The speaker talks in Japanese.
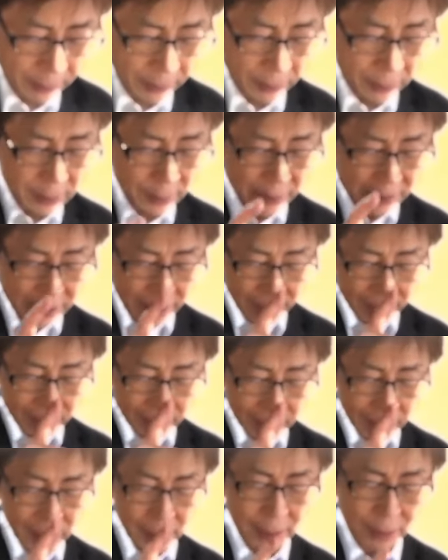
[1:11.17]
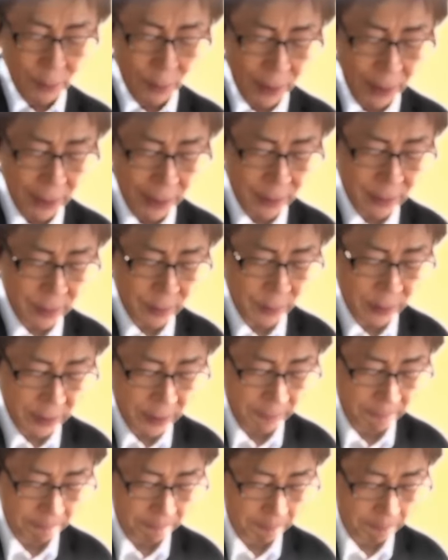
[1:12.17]
は探索しながら
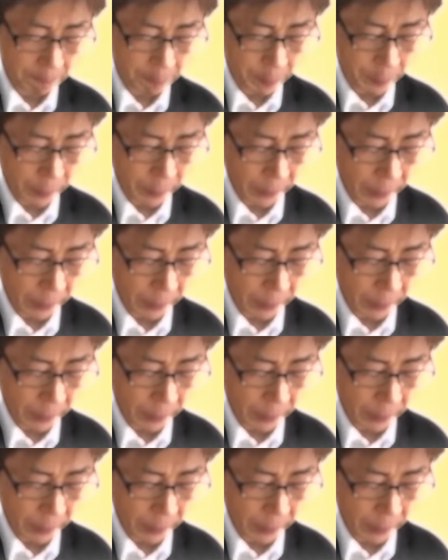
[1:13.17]
言った